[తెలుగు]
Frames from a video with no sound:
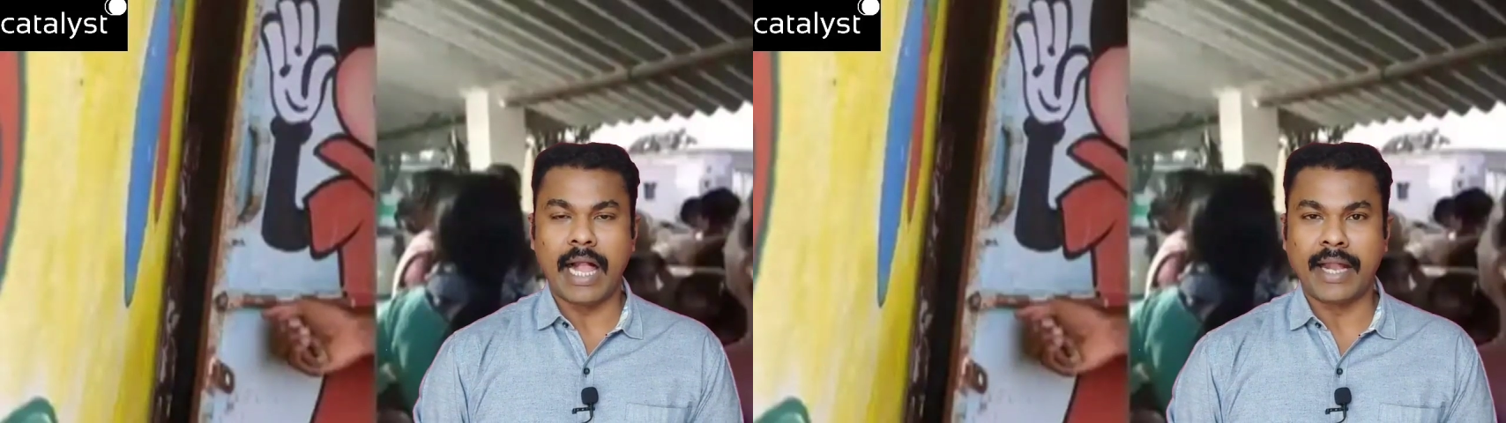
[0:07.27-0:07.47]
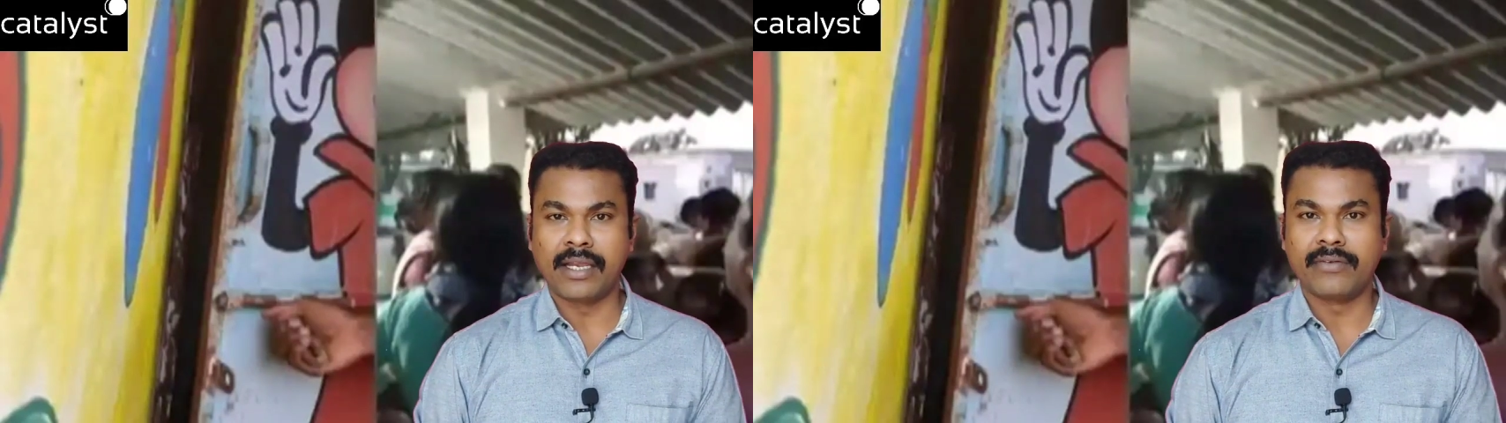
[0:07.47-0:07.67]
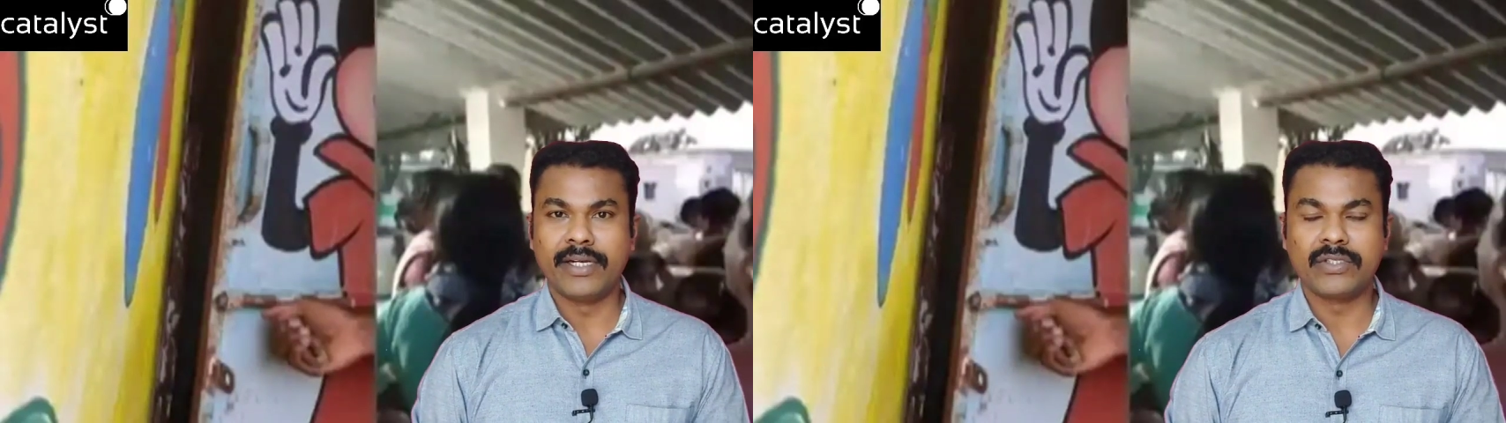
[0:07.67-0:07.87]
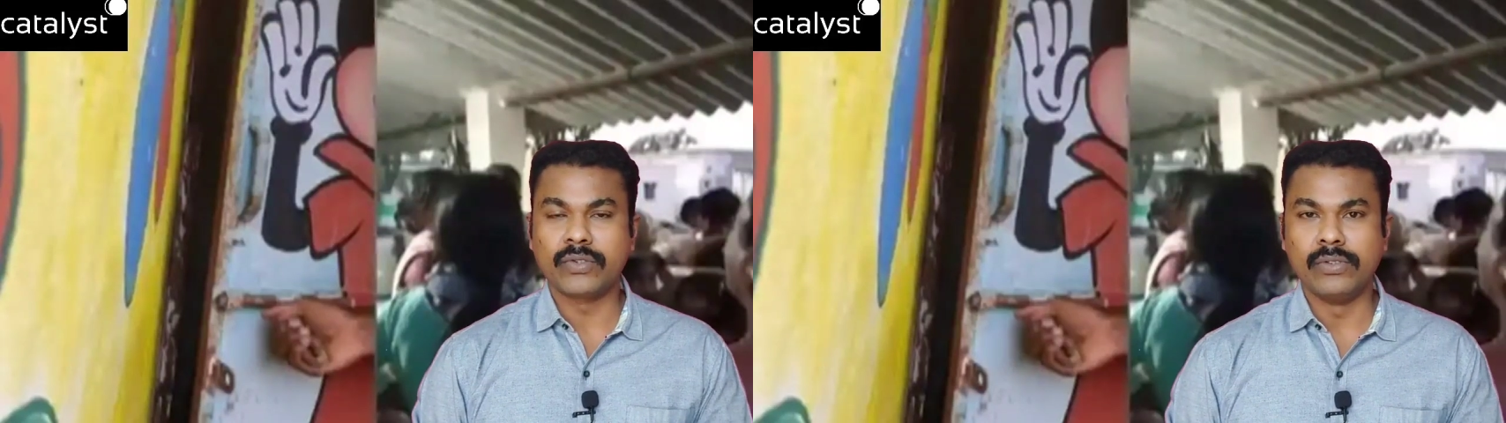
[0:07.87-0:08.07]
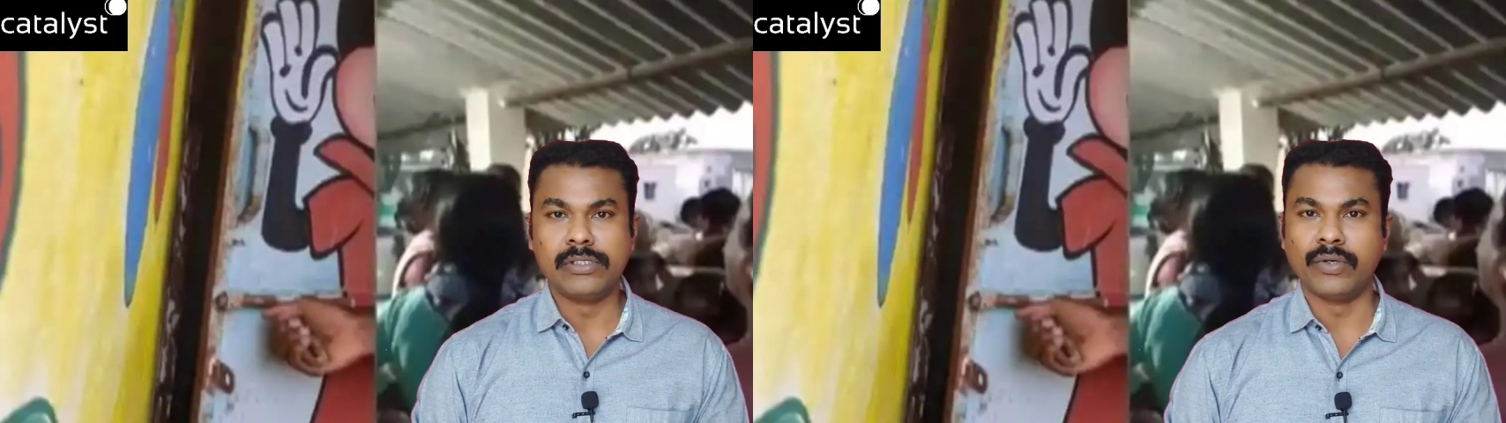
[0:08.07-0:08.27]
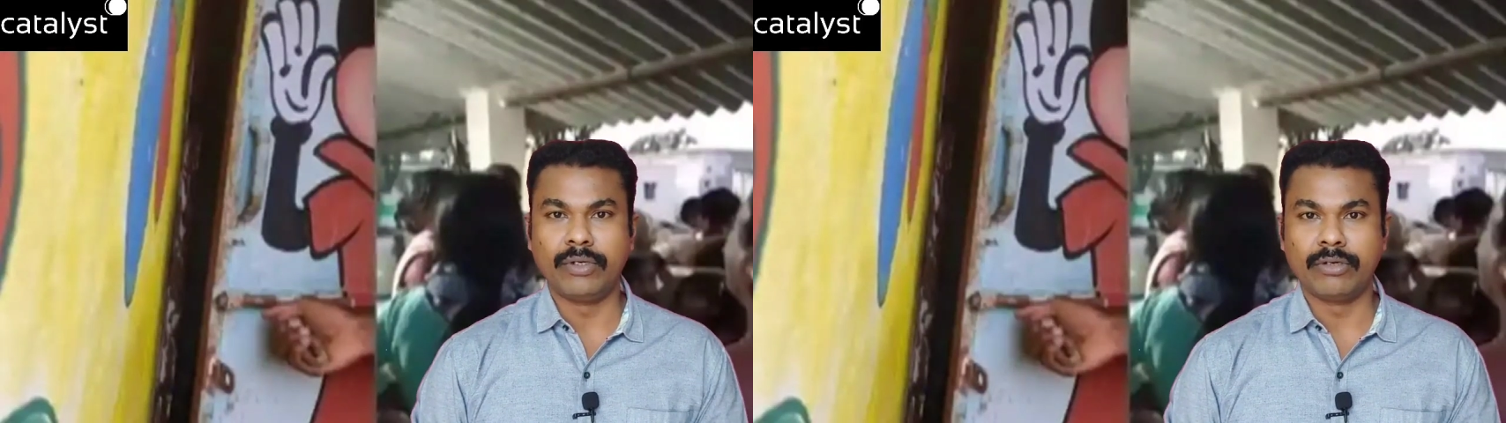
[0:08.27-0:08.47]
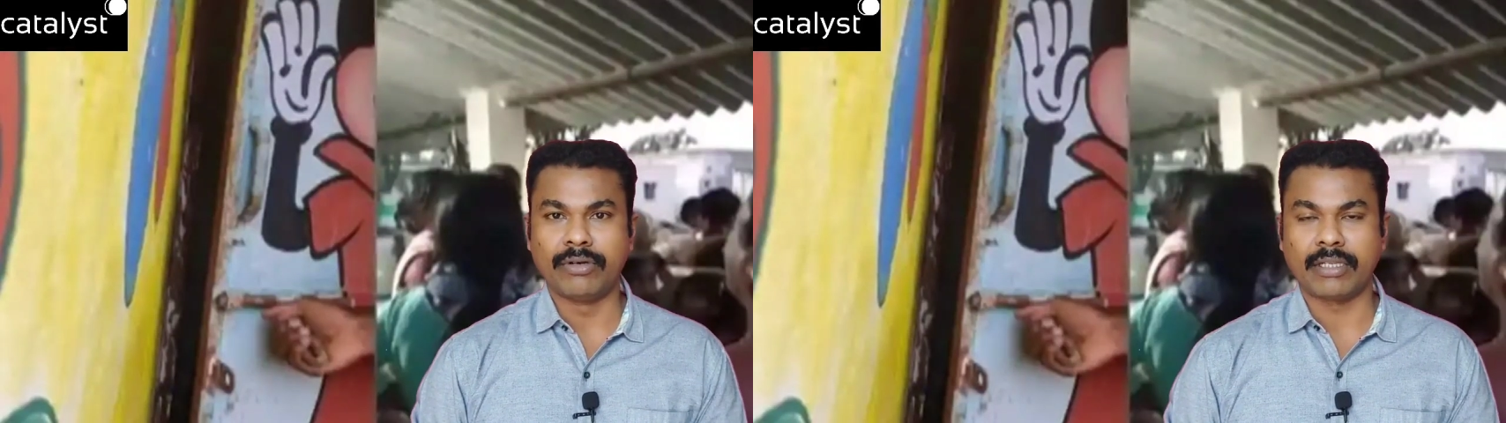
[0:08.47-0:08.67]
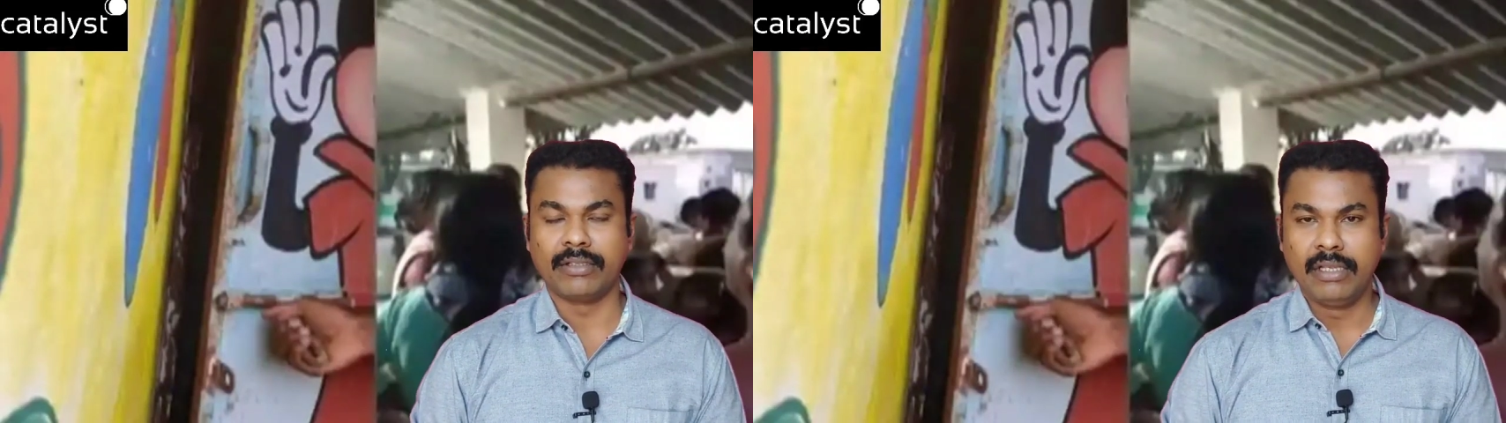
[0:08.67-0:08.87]
అంగన్వాడీ స్కూల్స్ ఉంటూ
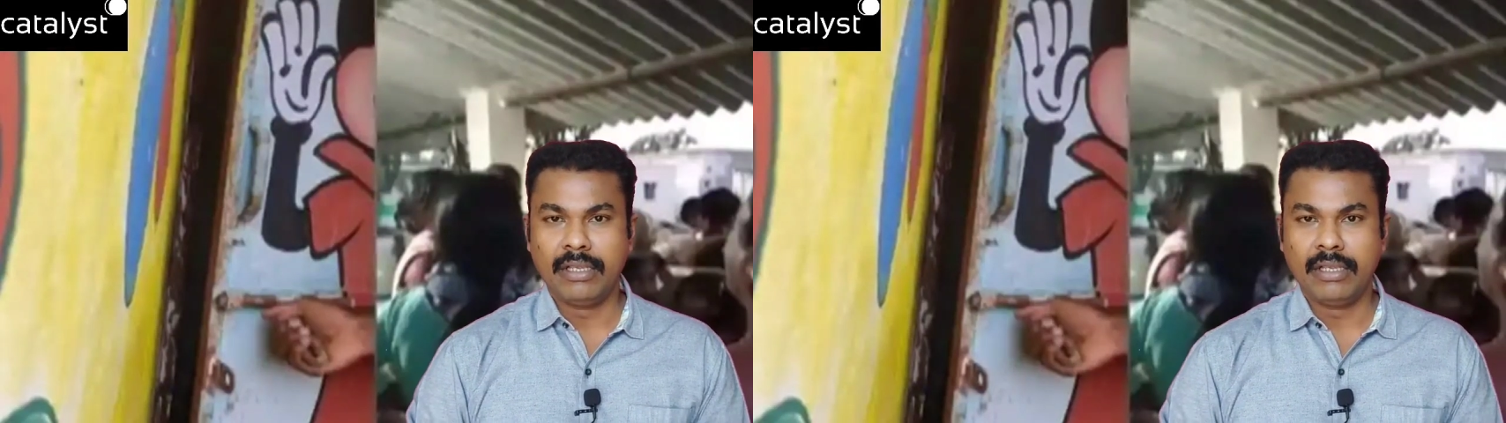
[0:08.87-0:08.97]
ఉంటాయి